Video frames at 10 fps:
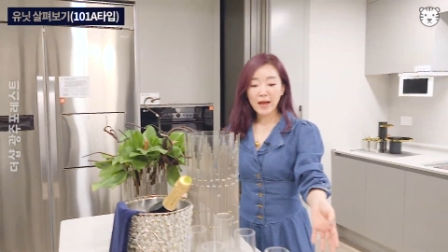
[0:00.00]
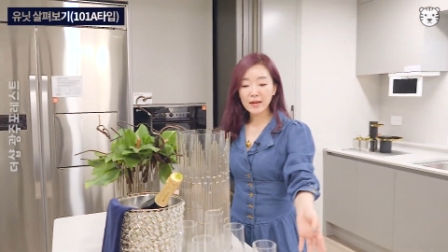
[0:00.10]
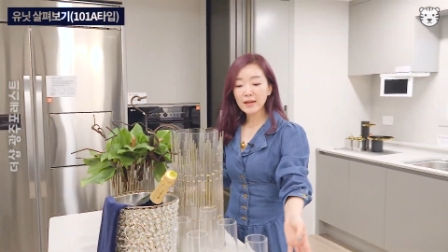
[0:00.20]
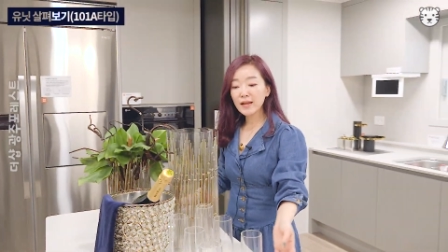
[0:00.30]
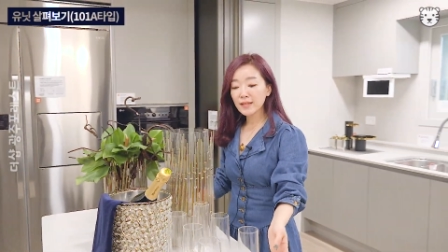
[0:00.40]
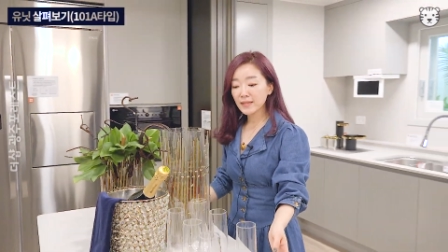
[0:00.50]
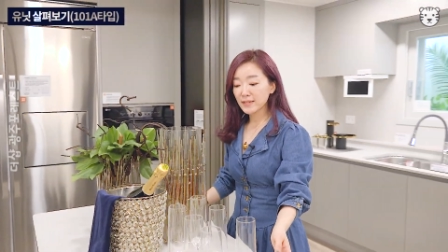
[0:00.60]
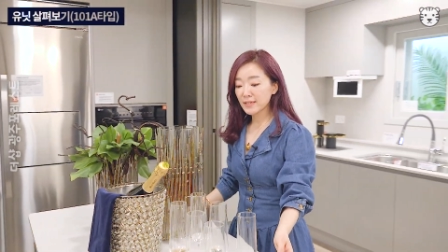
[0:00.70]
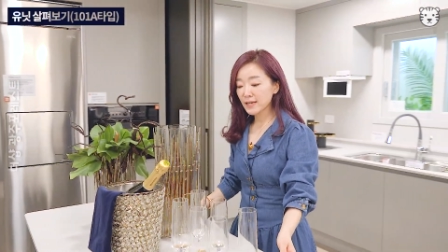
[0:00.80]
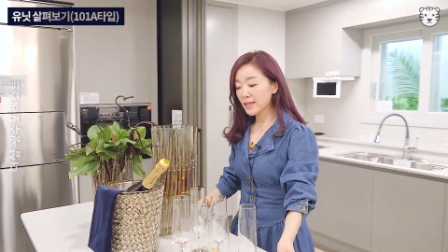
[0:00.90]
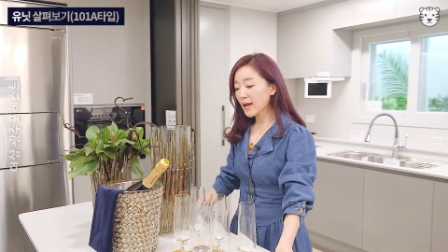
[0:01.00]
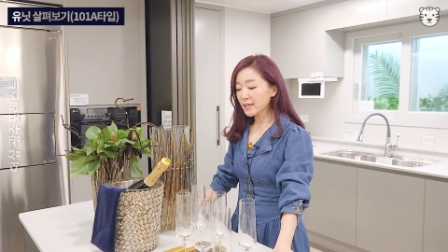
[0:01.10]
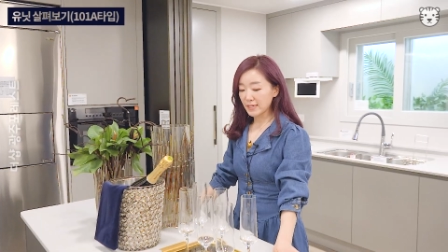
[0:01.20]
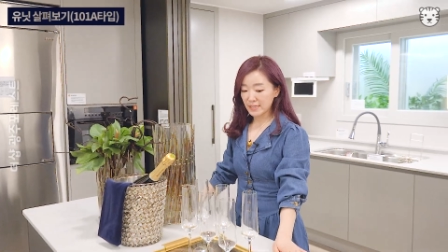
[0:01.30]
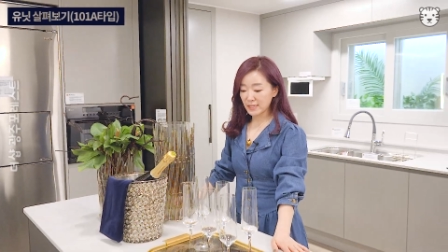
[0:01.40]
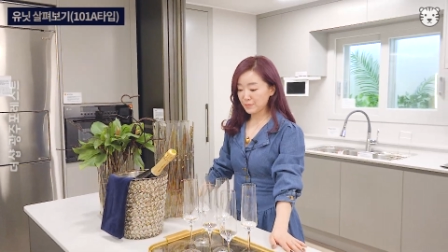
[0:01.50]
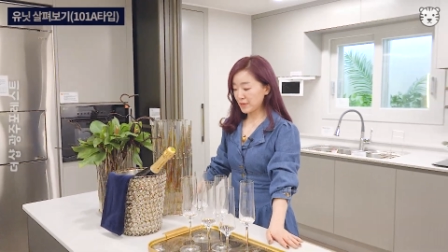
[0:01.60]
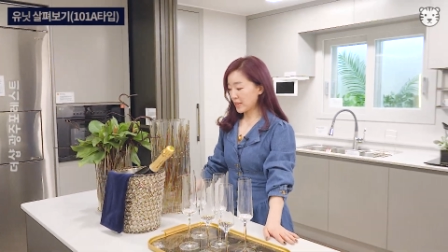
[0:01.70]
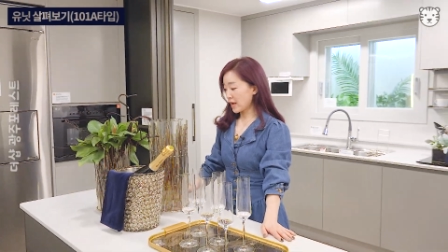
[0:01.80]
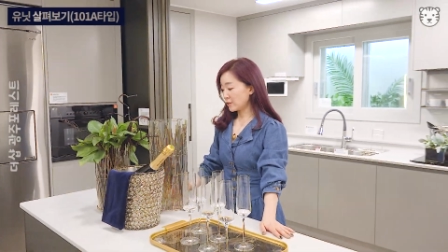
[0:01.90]
아일랜드 식탁이
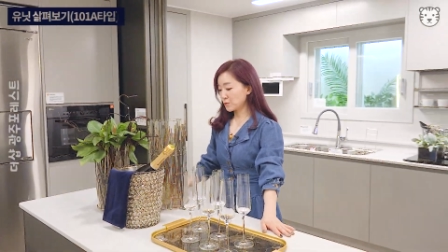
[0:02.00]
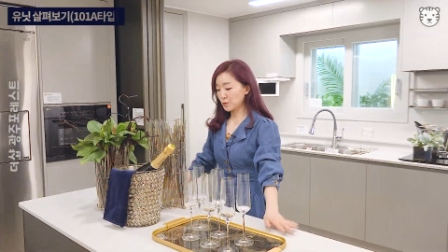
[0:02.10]
있습니다. 이